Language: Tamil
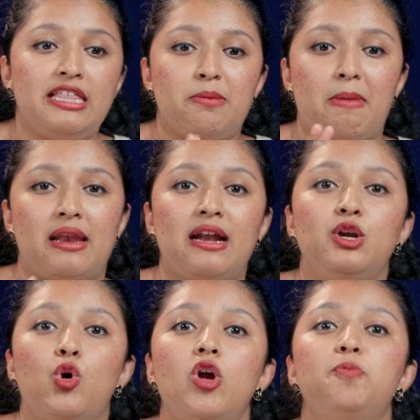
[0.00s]
இந்த
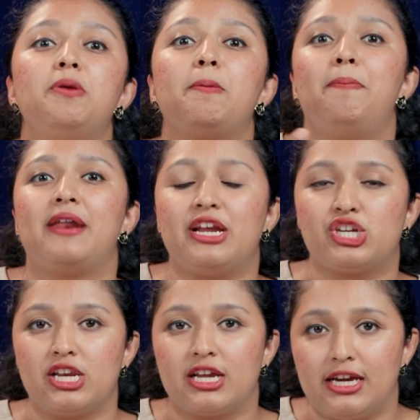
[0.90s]
மாதிரிலாம் நோட்
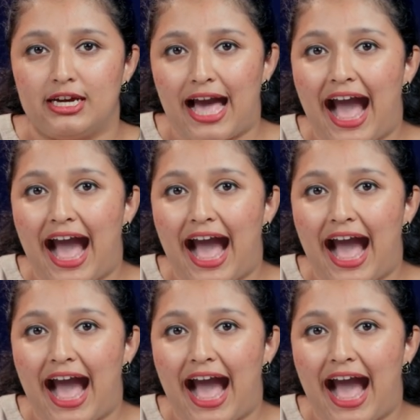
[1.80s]
ப்ரிப்பரேஷனுக்கு